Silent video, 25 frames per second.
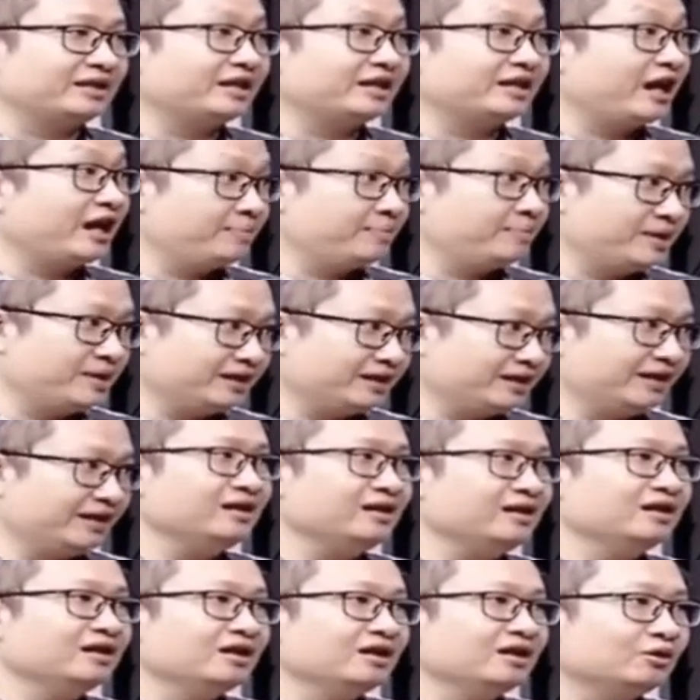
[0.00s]
penting habit ya
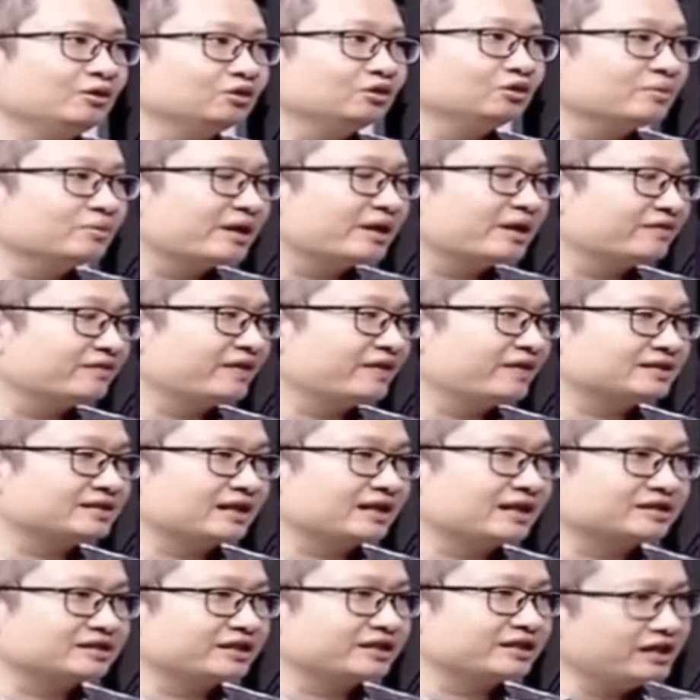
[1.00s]
Betul. untuk
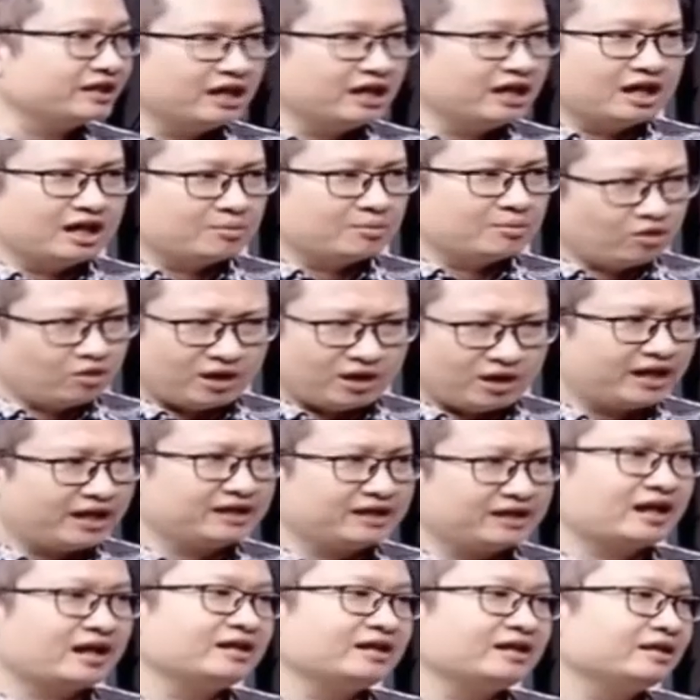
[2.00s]
berinvestasi
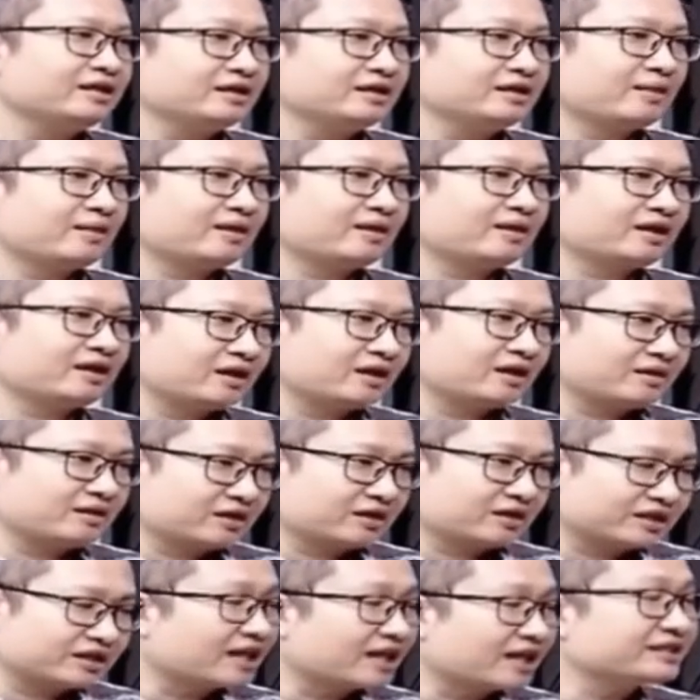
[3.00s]
mulai dari
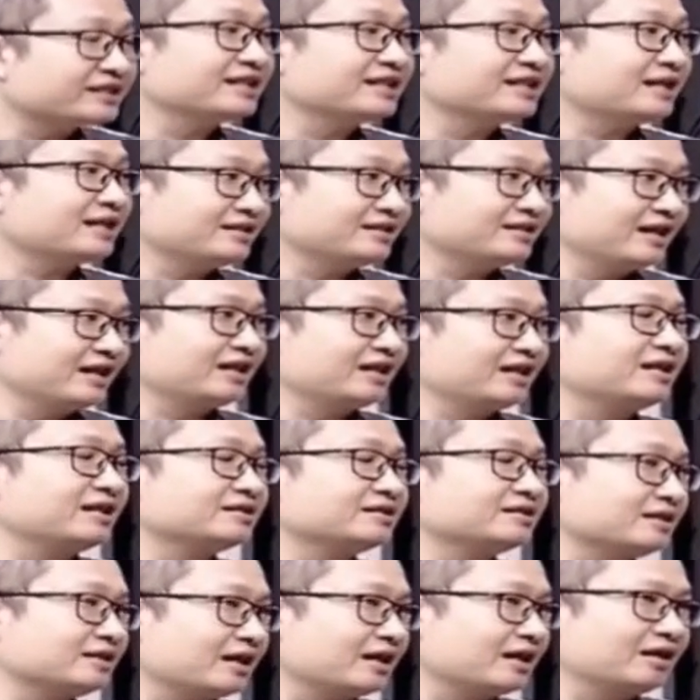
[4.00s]
kecil-kecil saja karena
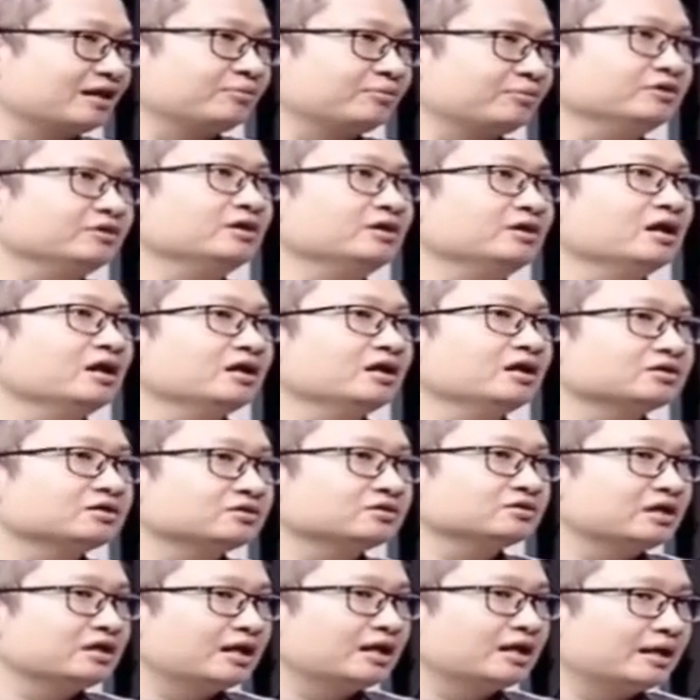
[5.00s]
sekarang pun uh.
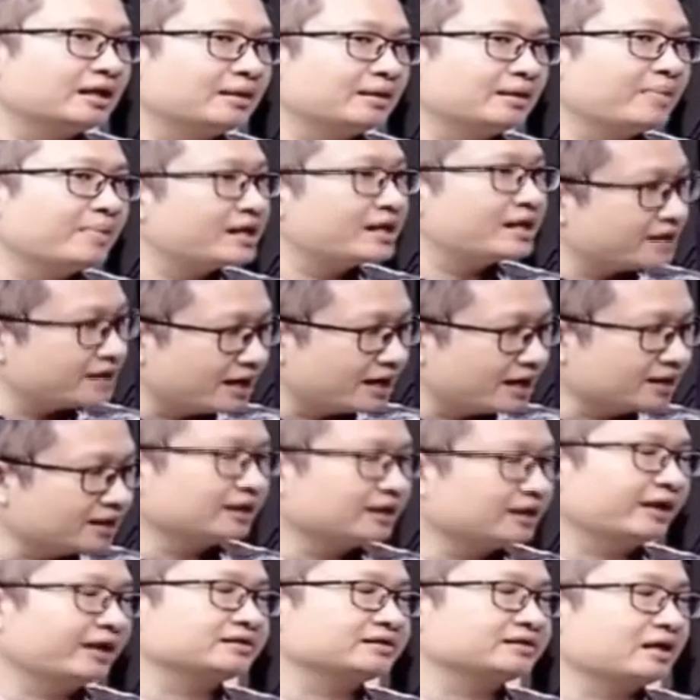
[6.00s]
sudah banyak
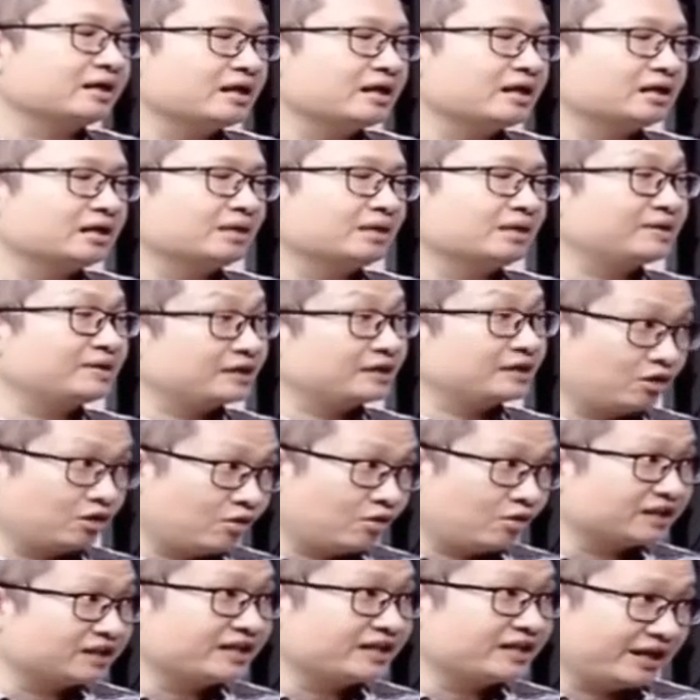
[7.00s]
reksadana pasar
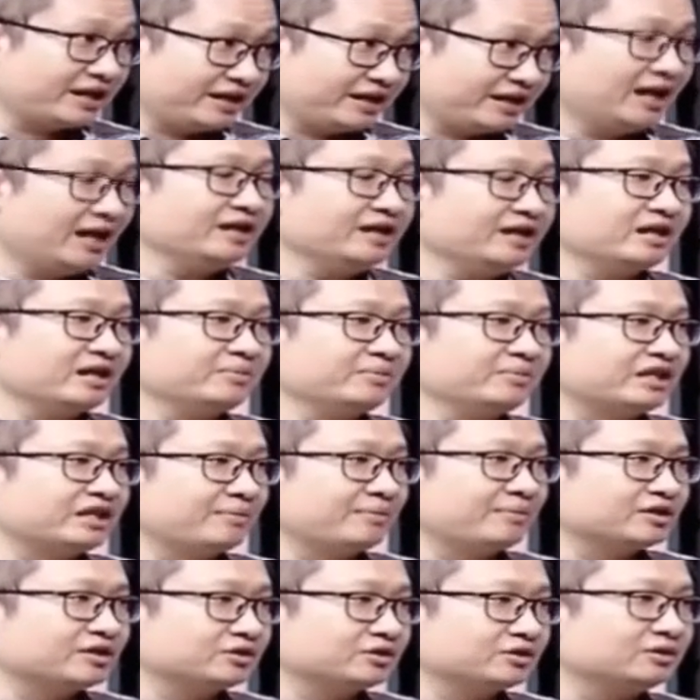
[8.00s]
uang syariah yang
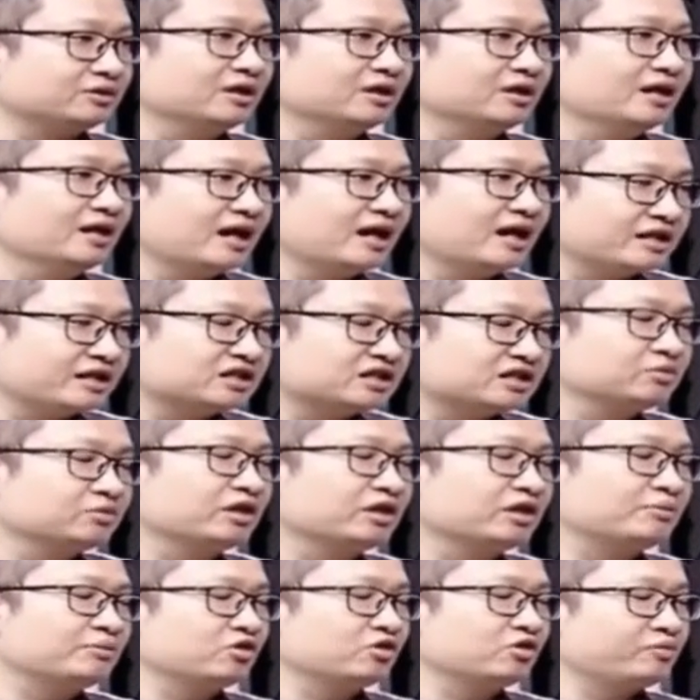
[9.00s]
Betul. bisa masuk hanya
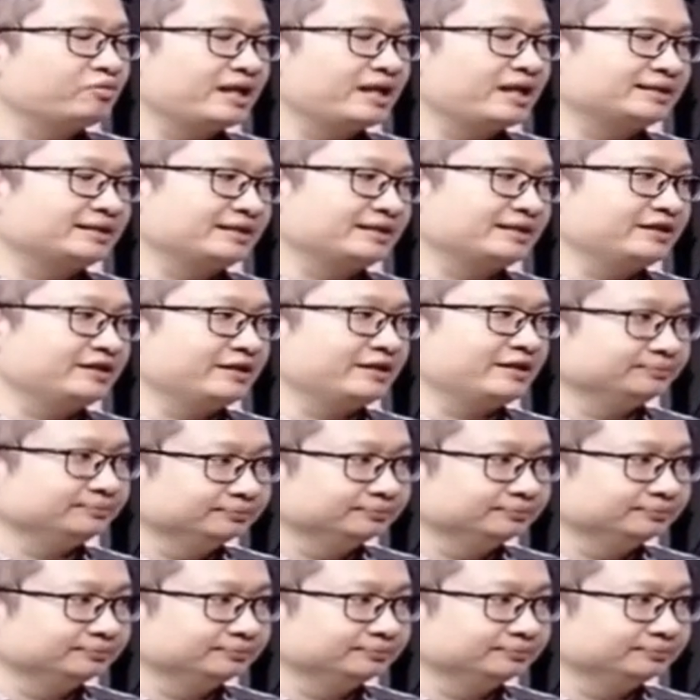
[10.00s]
sepuluh ribu rupiah saja.